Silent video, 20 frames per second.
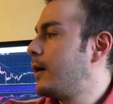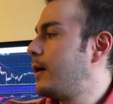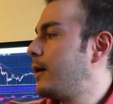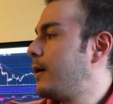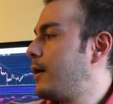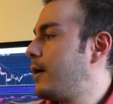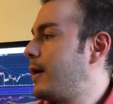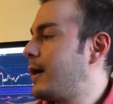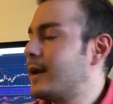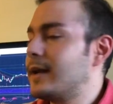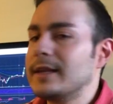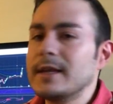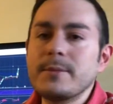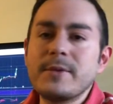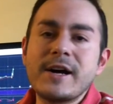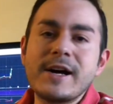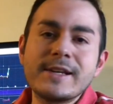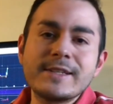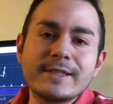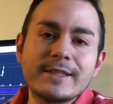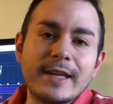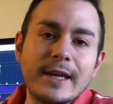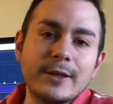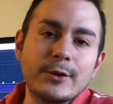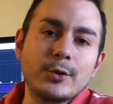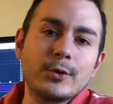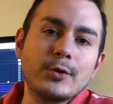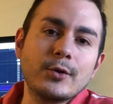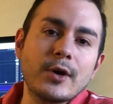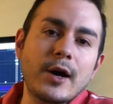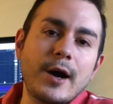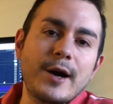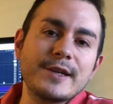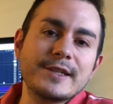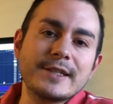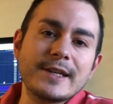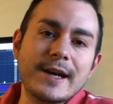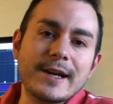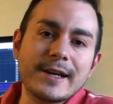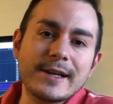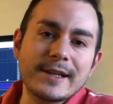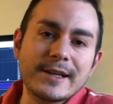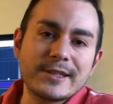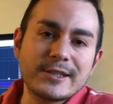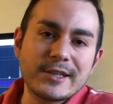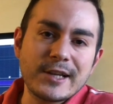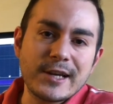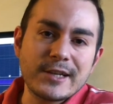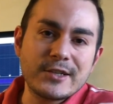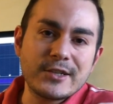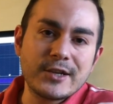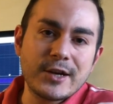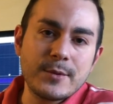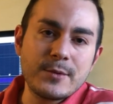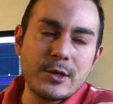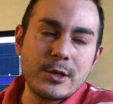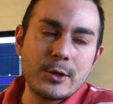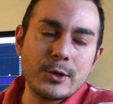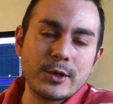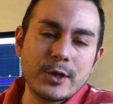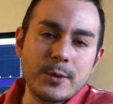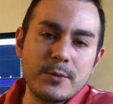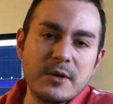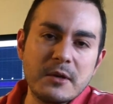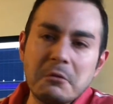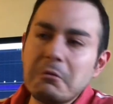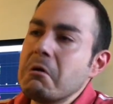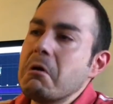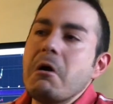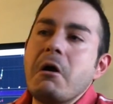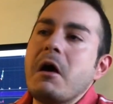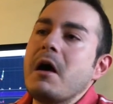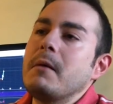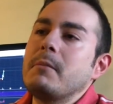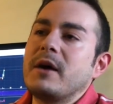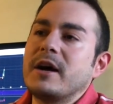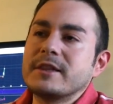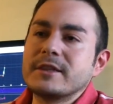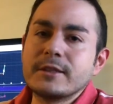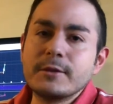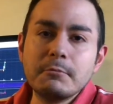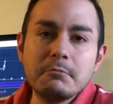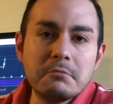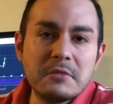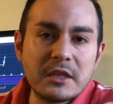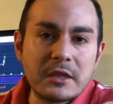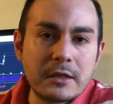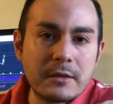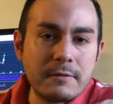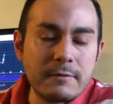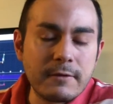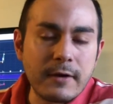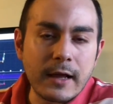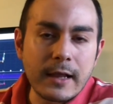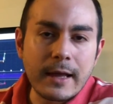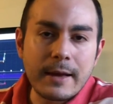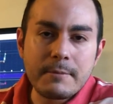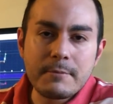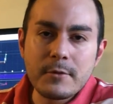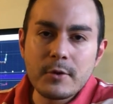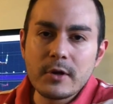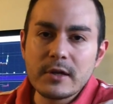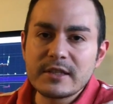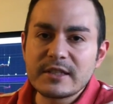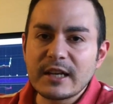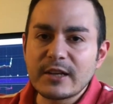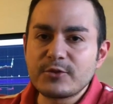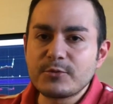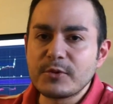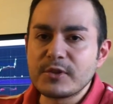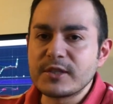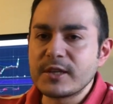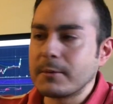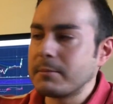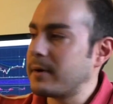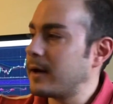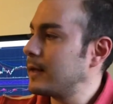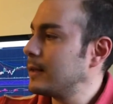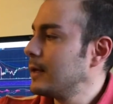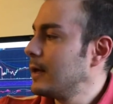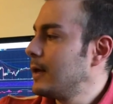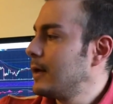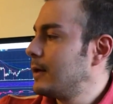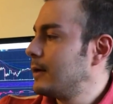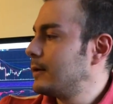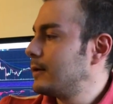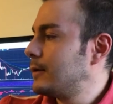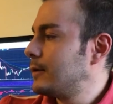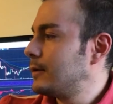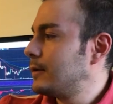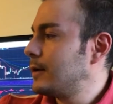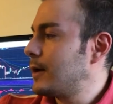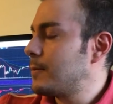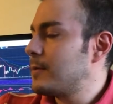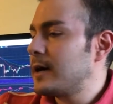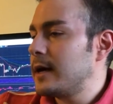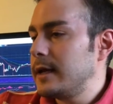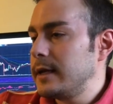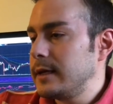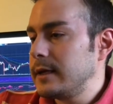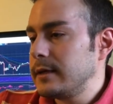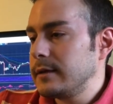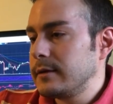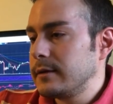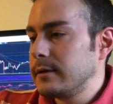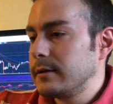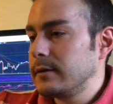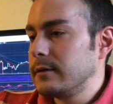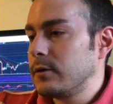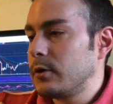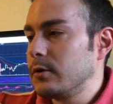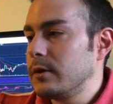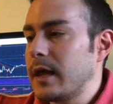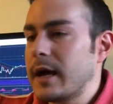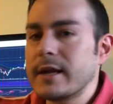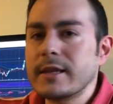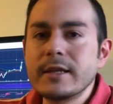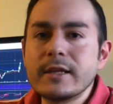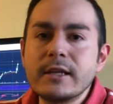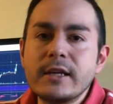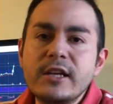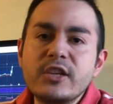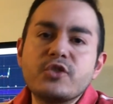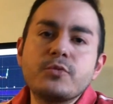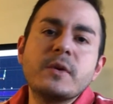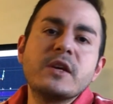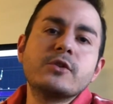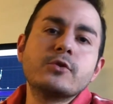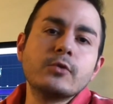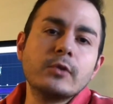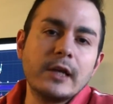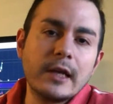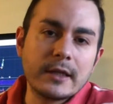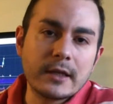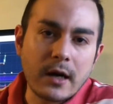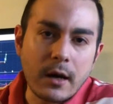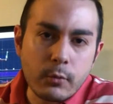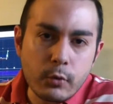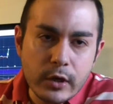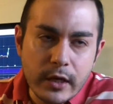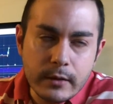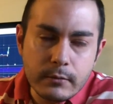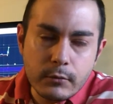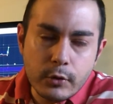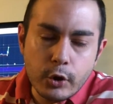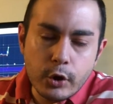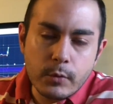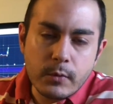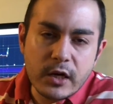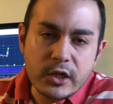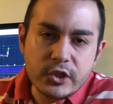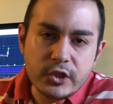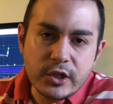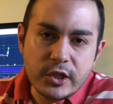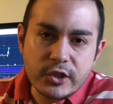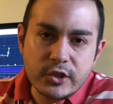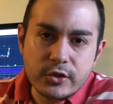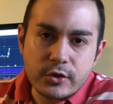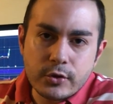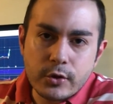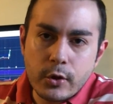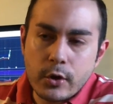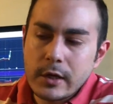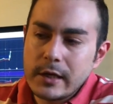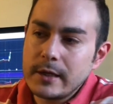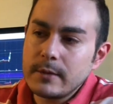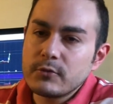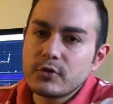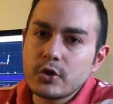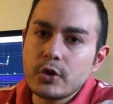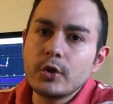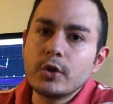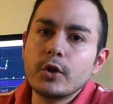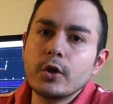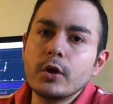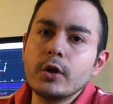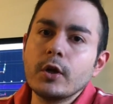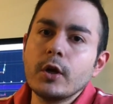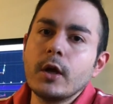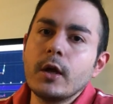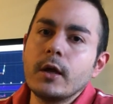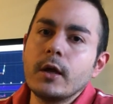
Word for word: Ee, arada bazı tek teknik arıza arkadaşlar çıkabiliyor tabii. Ve ee, battım bittim falan böyle saçma sapan. Ee, ama hani e, onlarda da hiç mesuliyet kabul etmiyorum açık açık söyleyeyim. Çünkü